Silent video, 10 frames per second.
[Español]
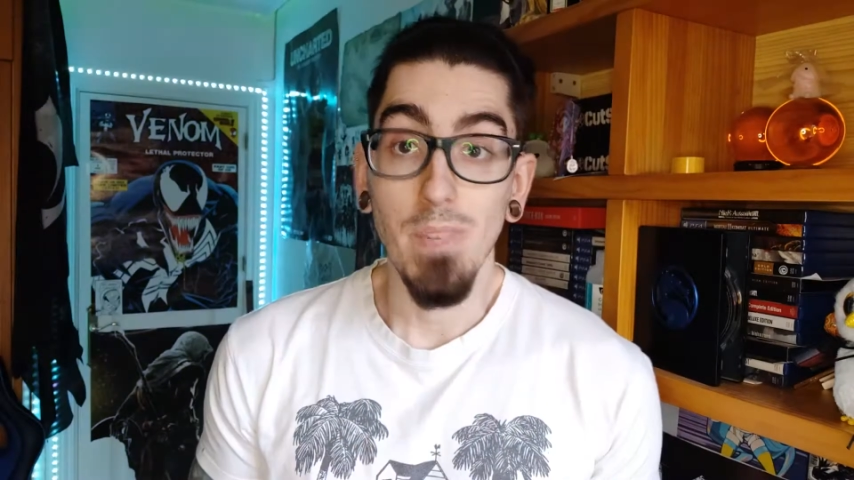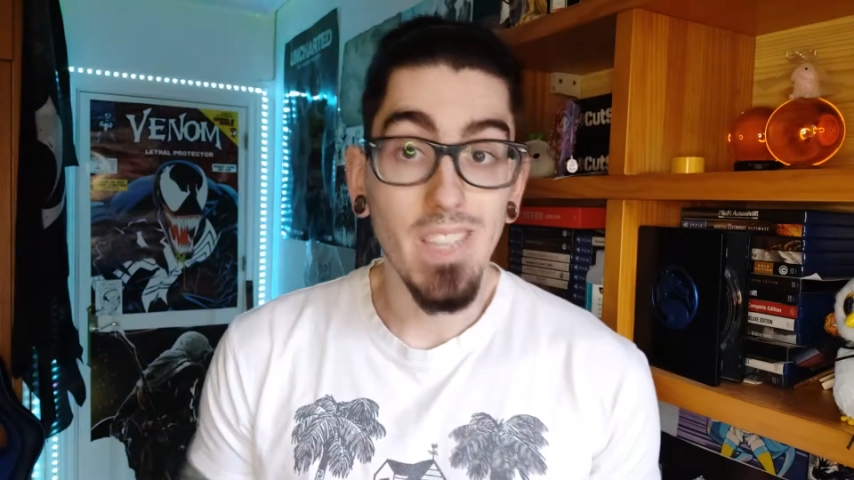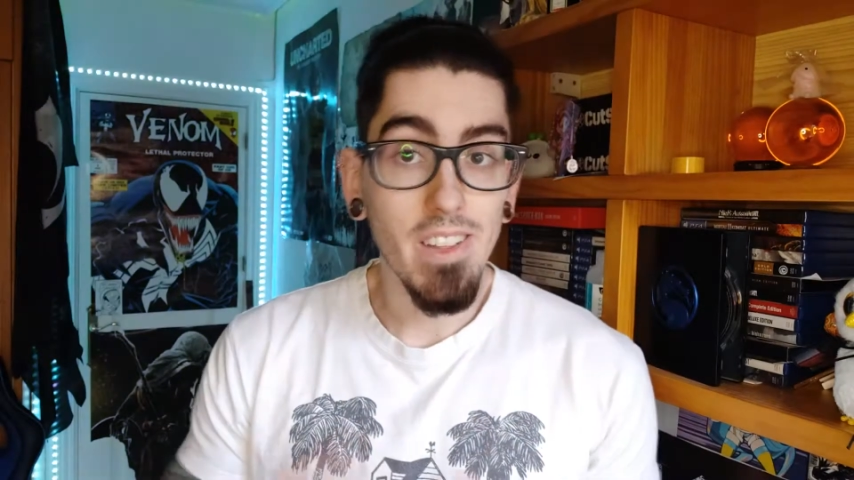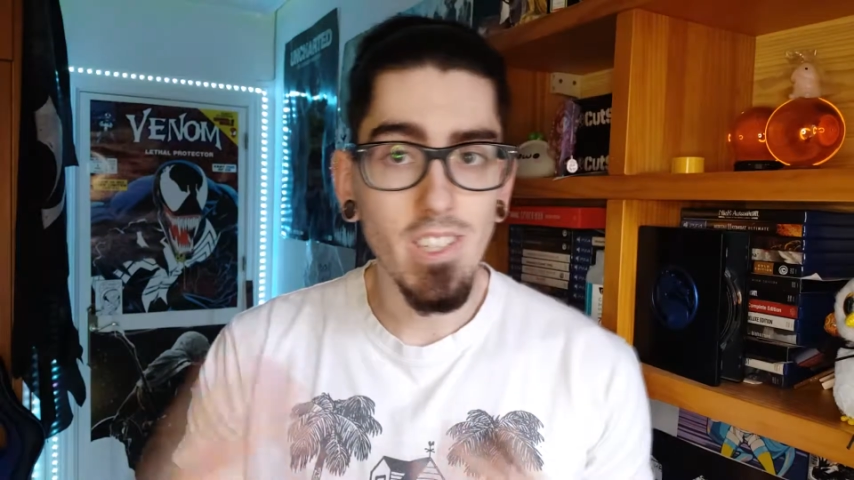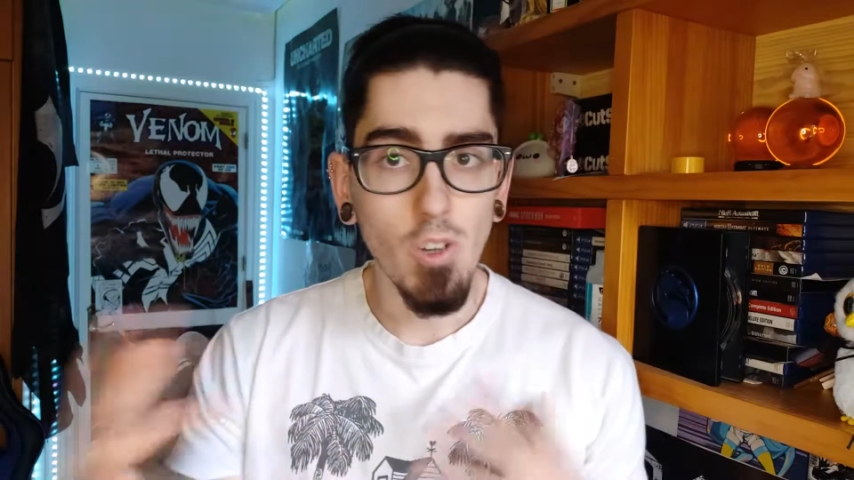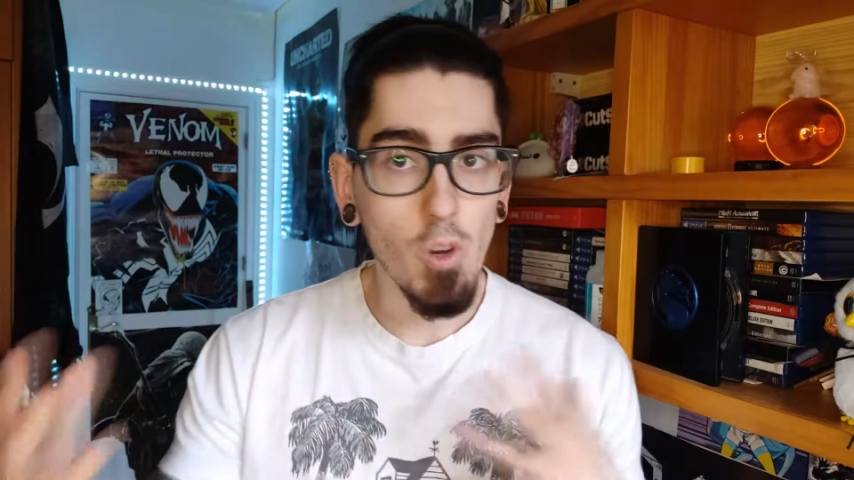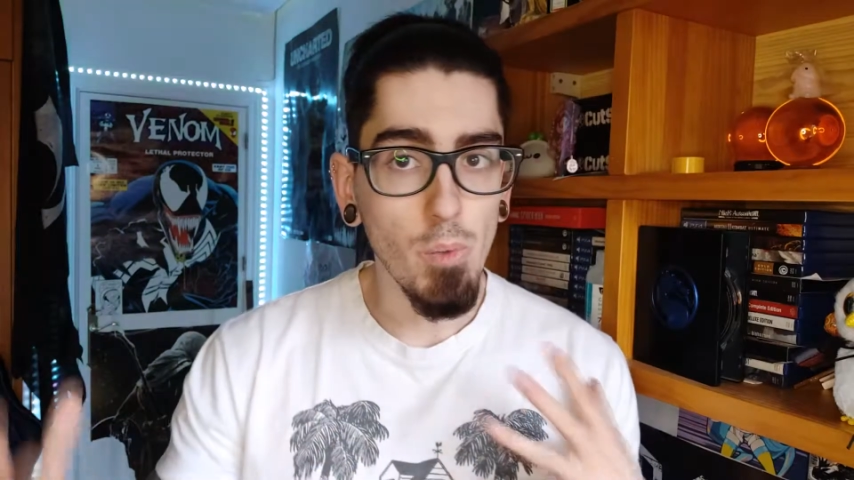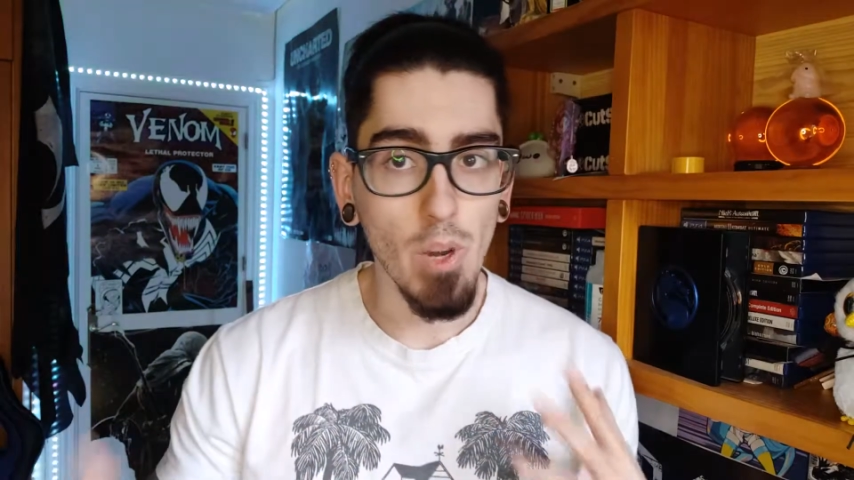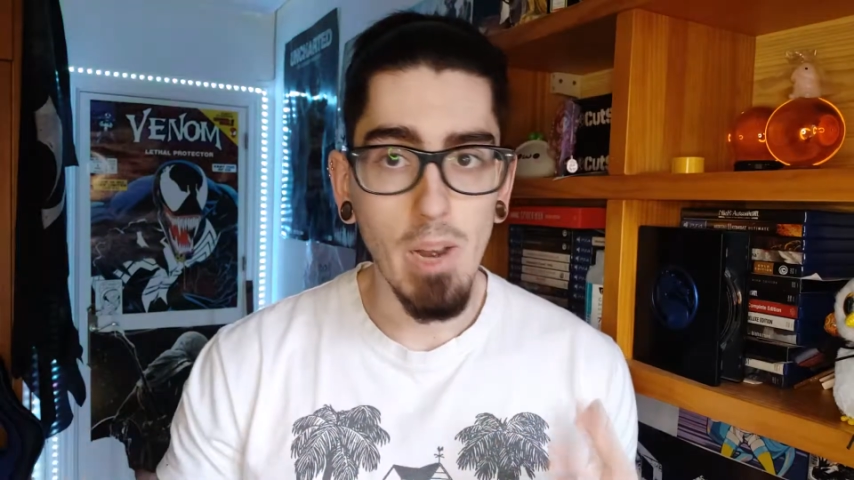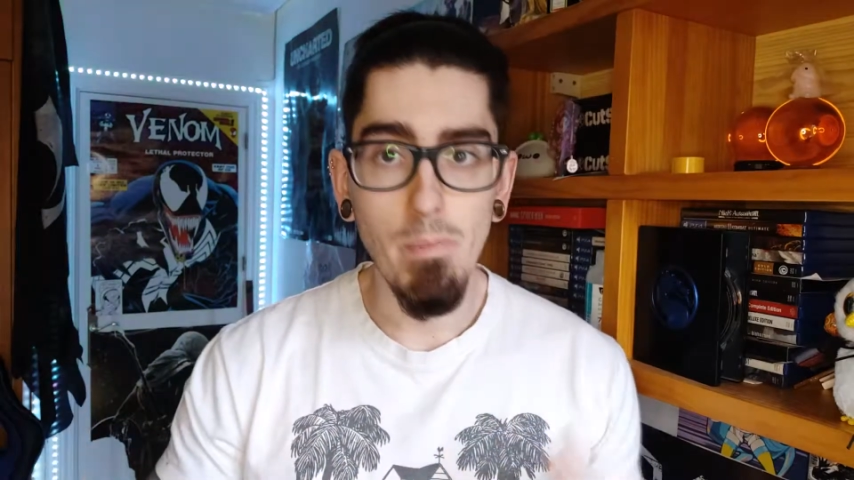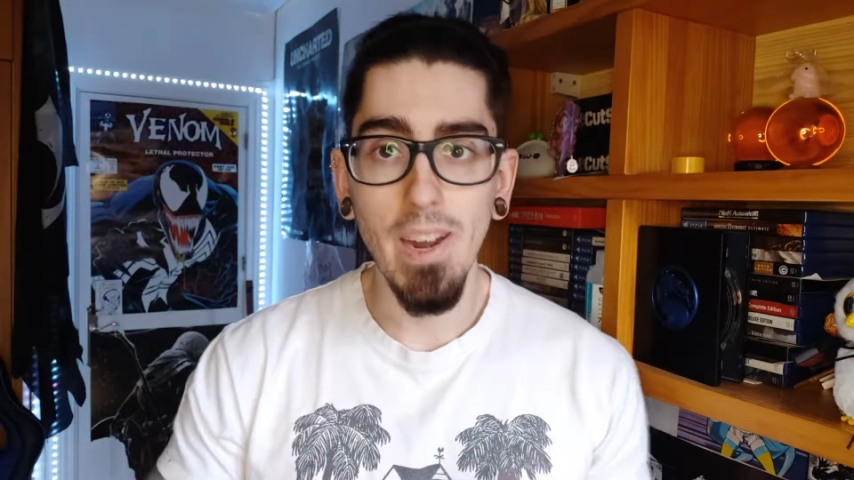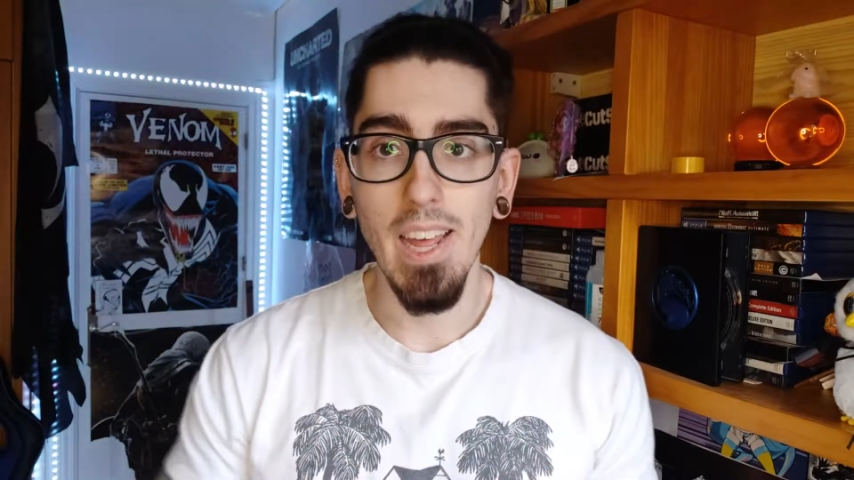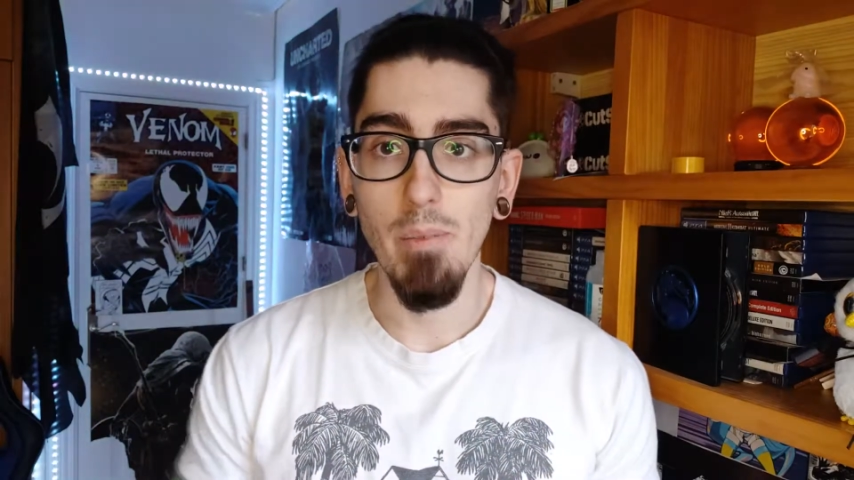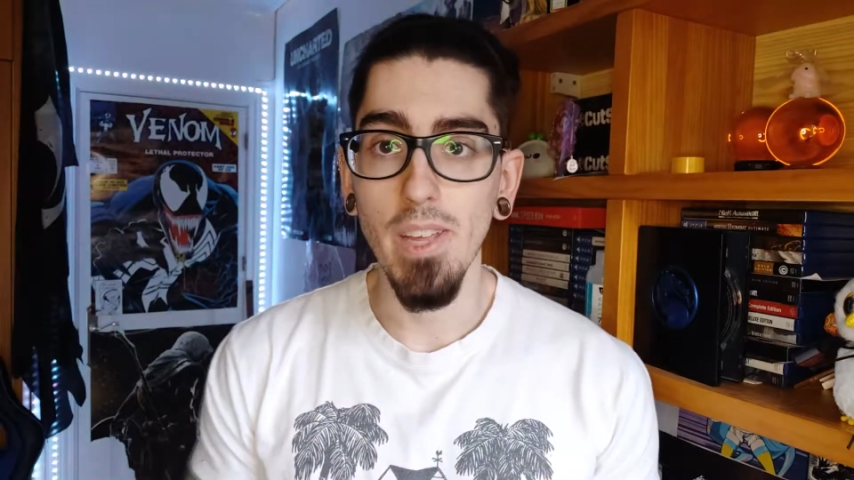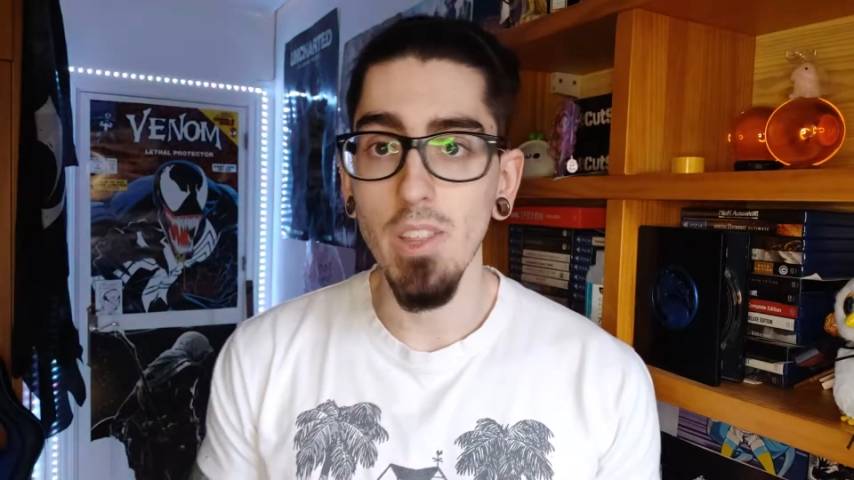Más tarde se incorporó el
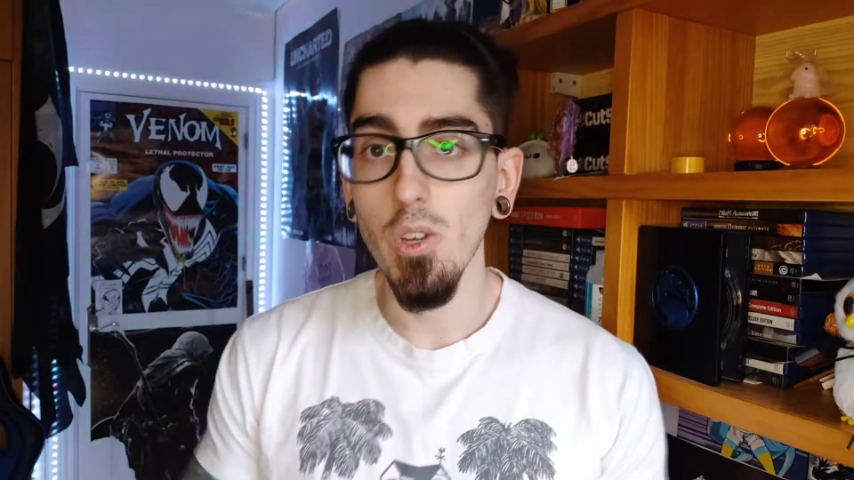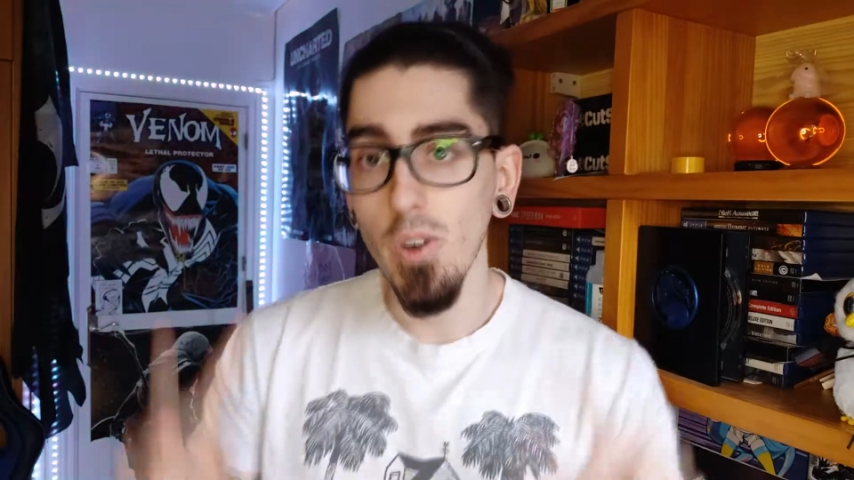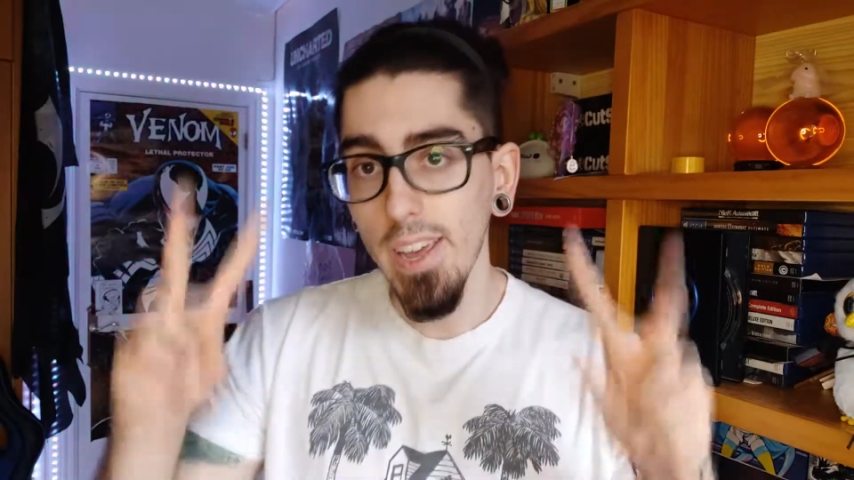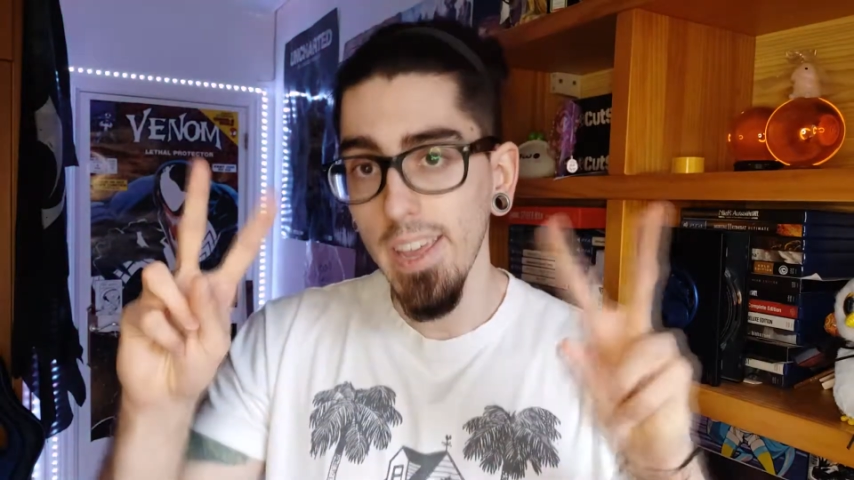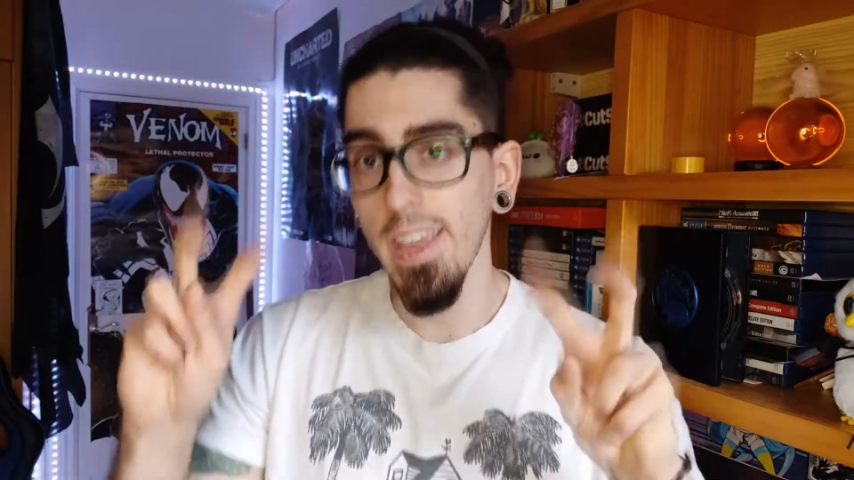emparejamiento